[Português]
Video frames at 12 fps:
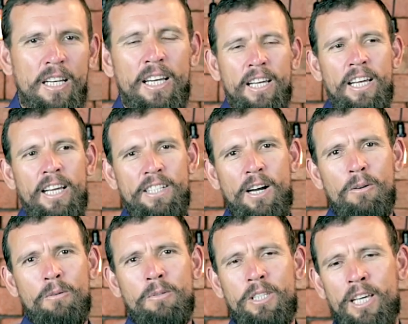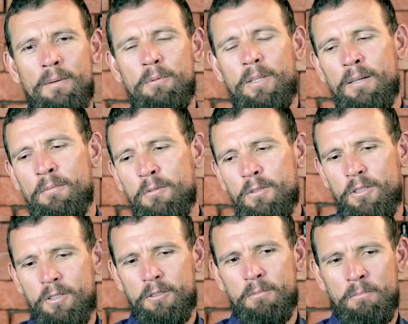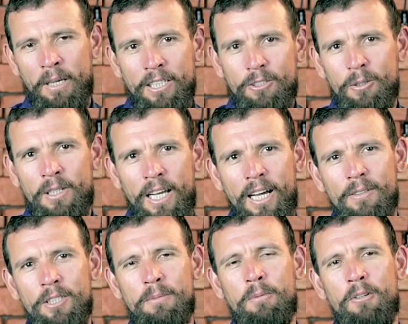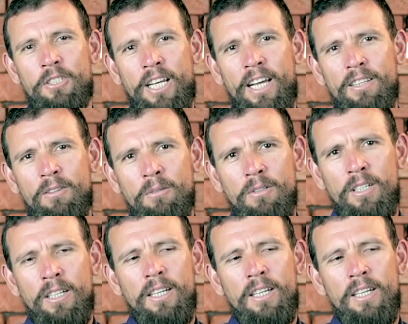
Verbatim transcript: É, já há algum tempo temos mencionado esse projeto,